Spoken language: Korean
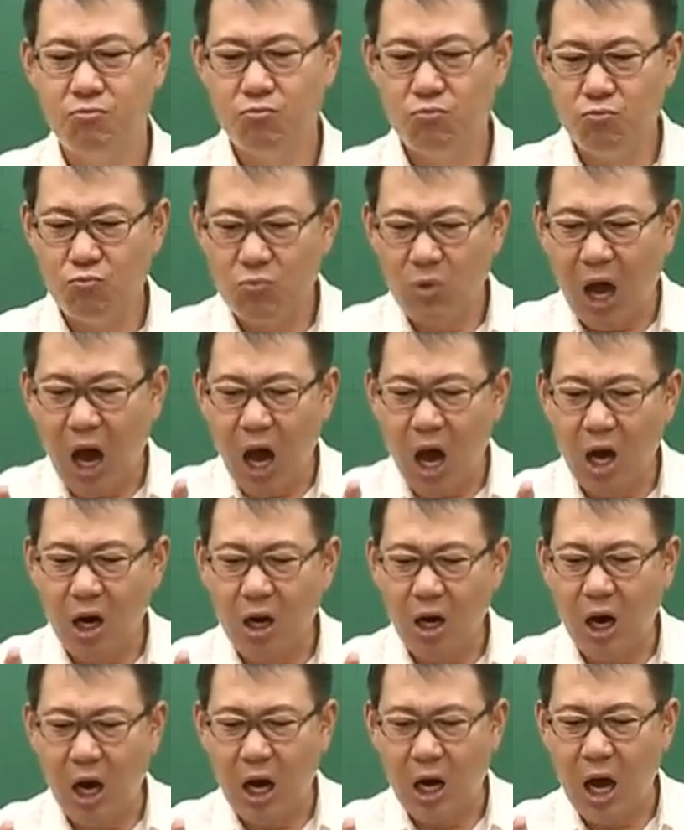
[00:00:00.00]

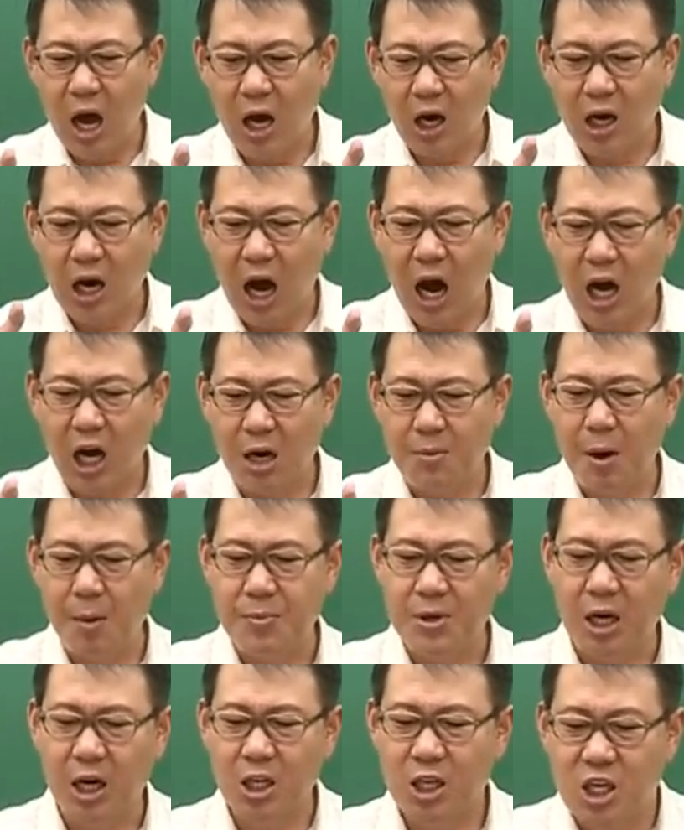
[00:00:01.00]
나가 아 가가
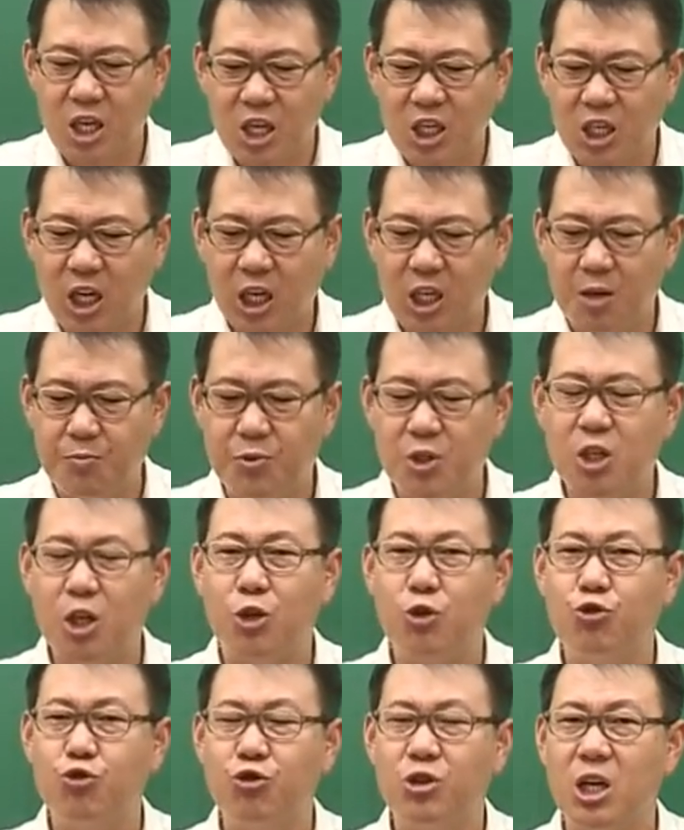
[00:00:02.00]
뭡니까? 이자
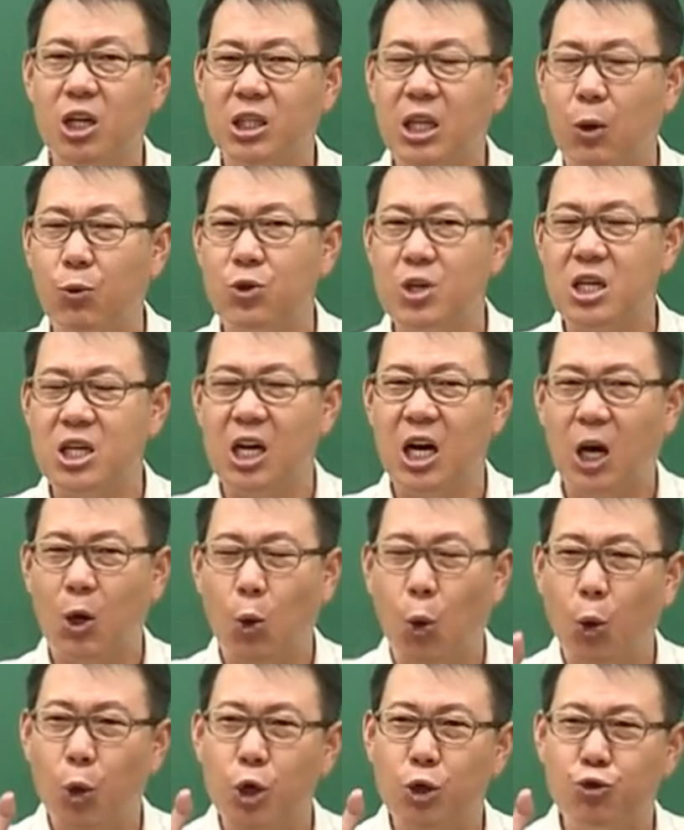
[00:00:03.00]
겸측중경 나오니까
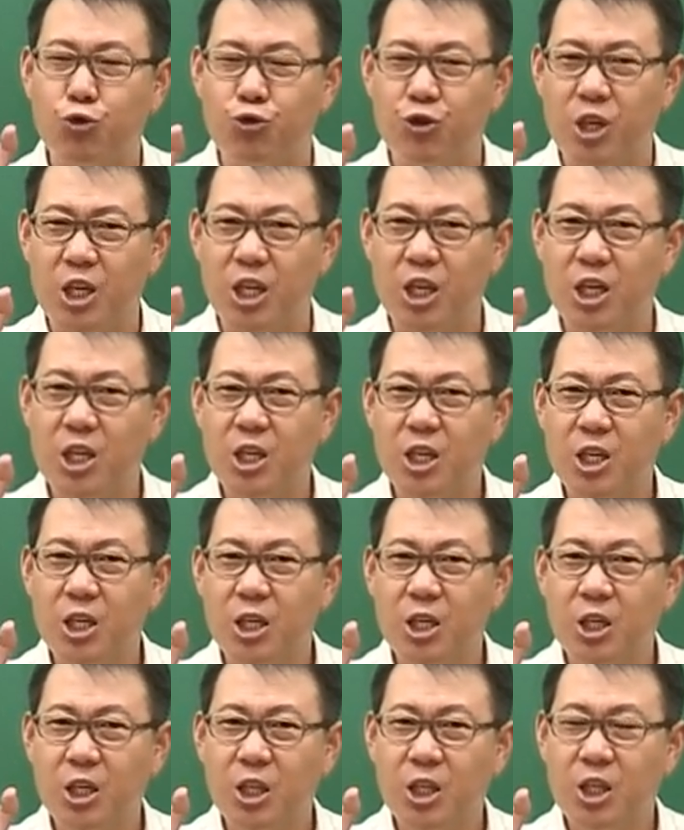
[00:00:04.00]
고려 중기
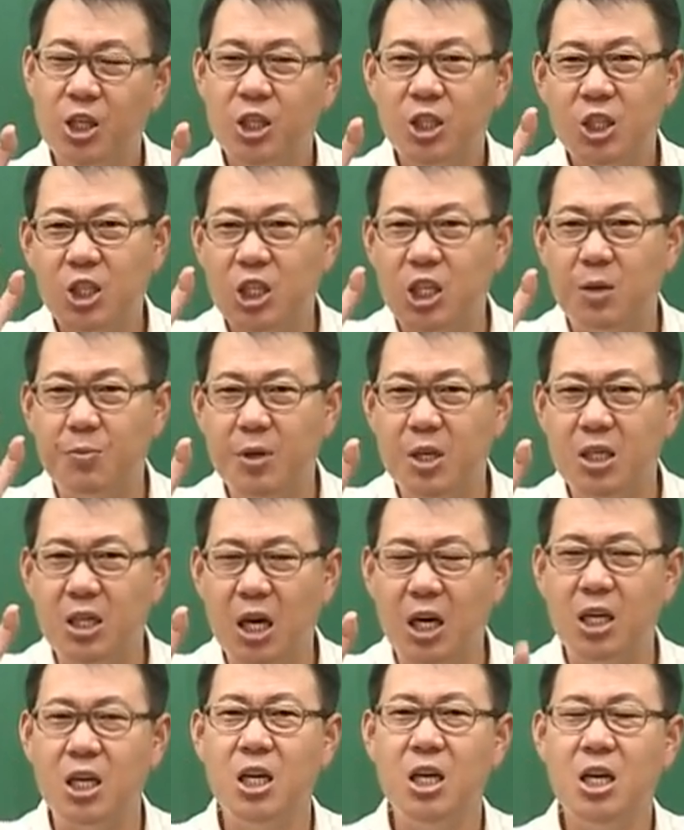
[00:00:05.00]

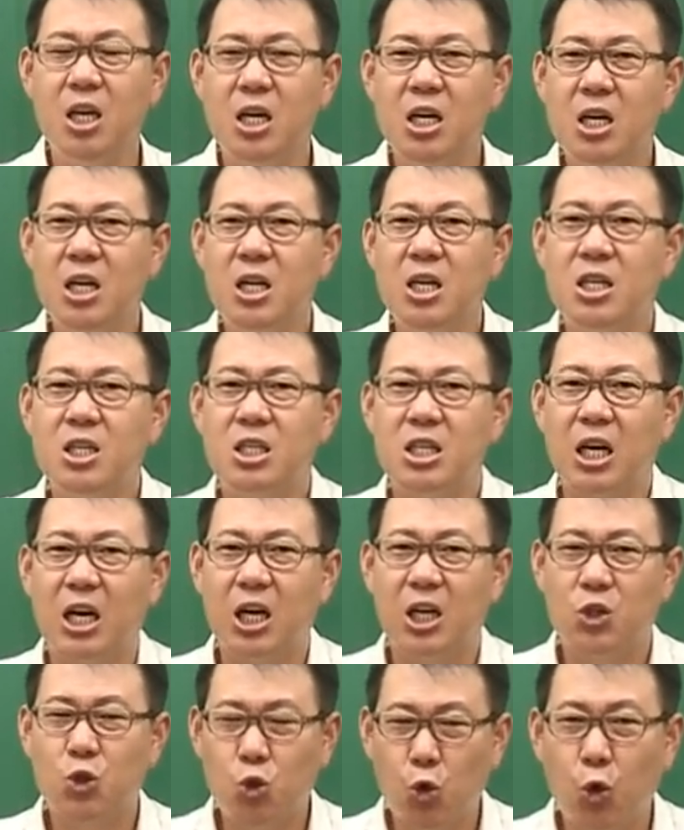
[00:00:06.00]
12세기
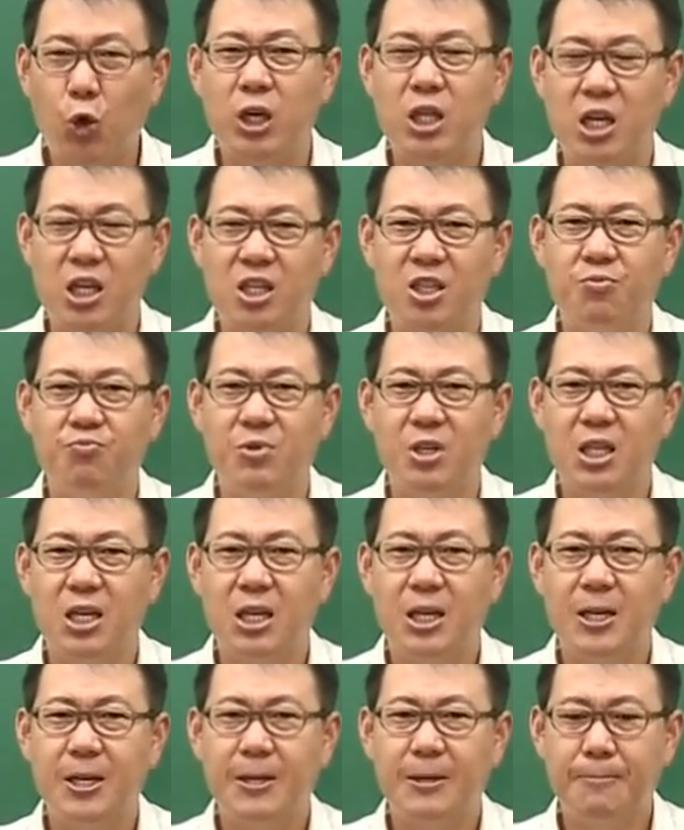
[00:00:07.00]
자 초가 되겠습니다.
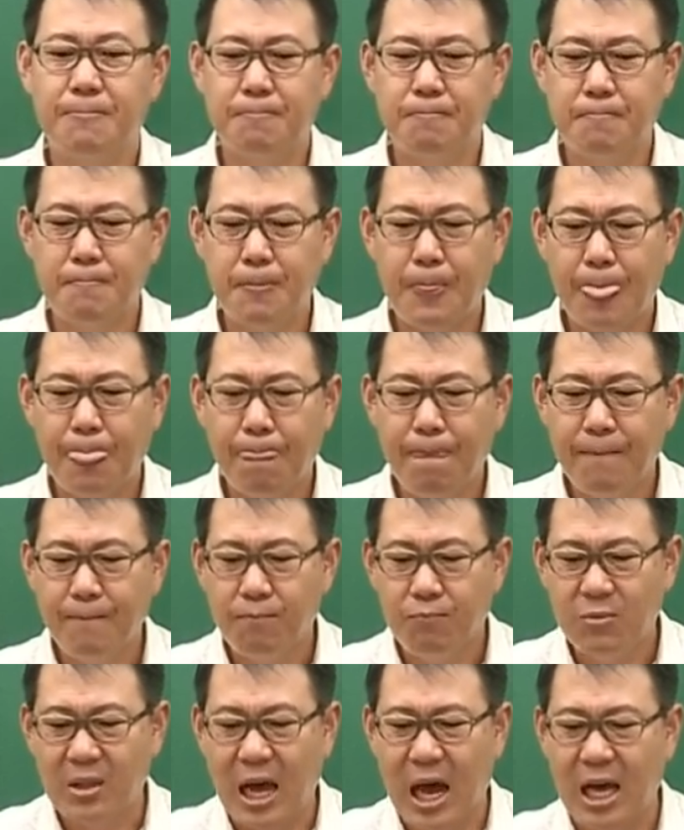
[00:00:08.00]

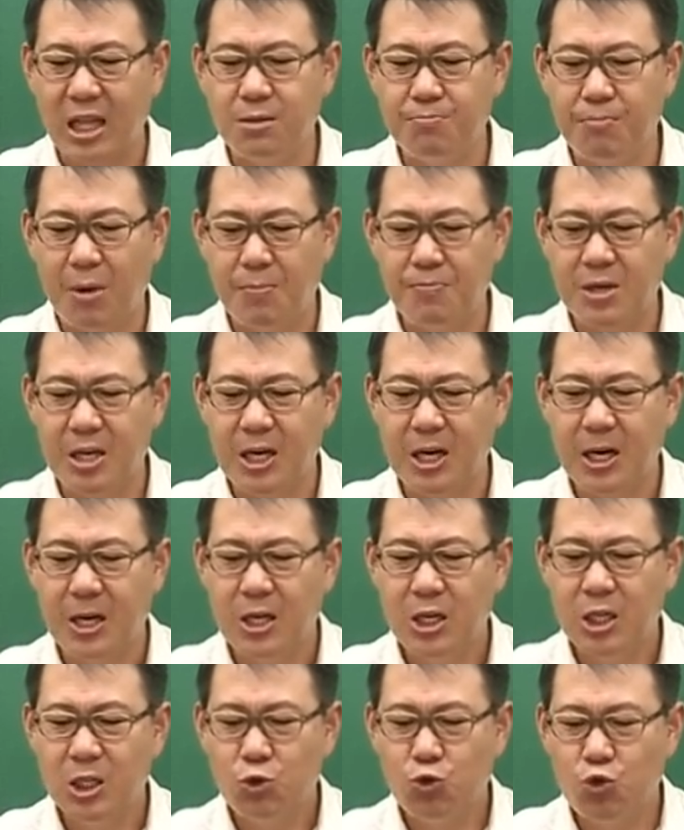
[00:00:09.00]
나는 뭡니까?
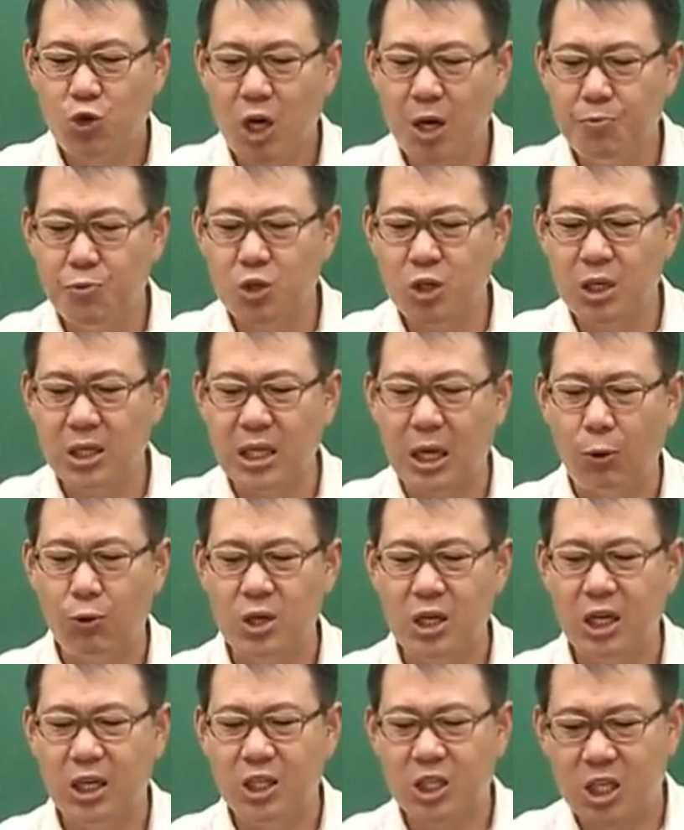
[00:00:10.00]
최무선
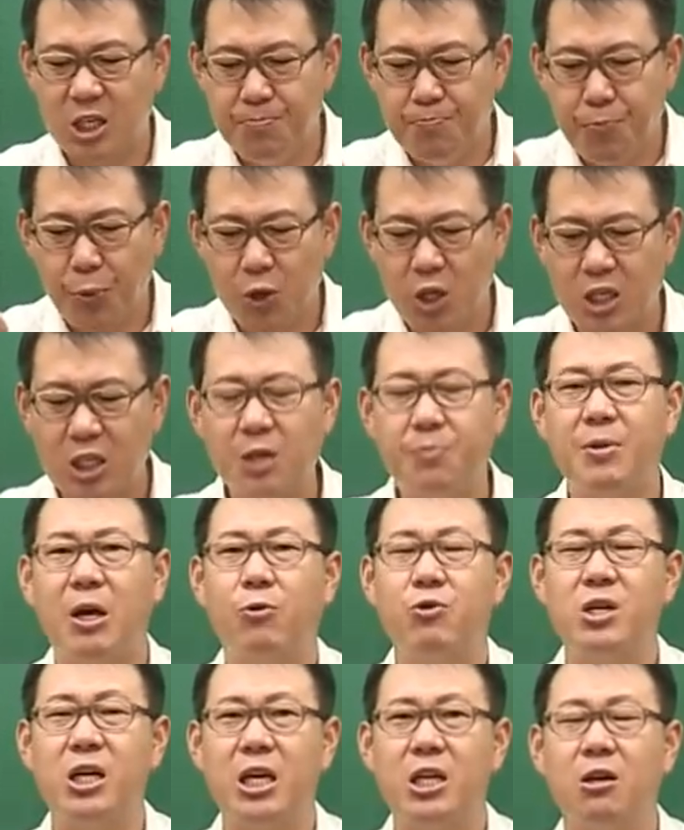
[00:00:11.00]
나오니까 진포대첩
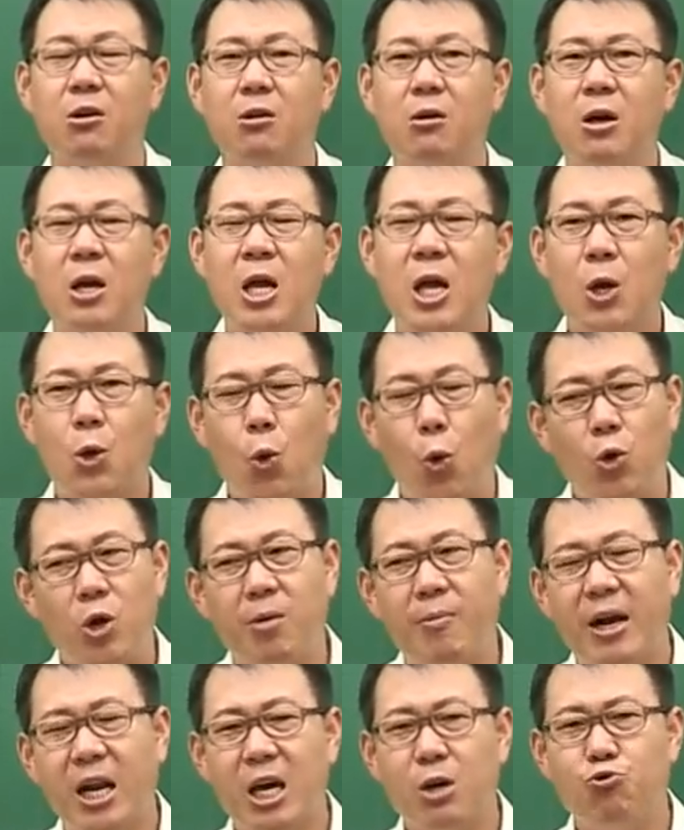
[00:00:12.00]
나오니까 이거
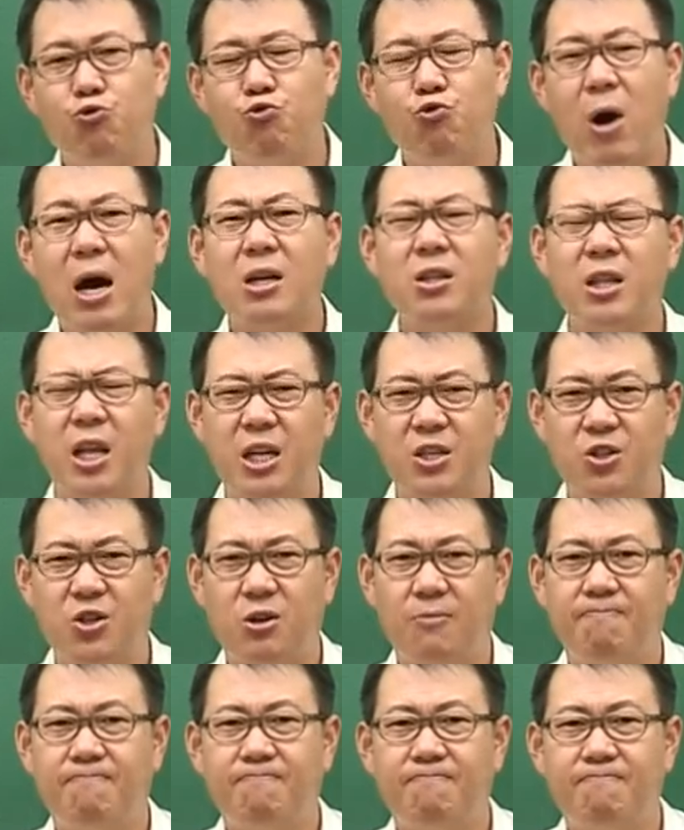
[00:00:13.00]
고려 말의 우왕때죠.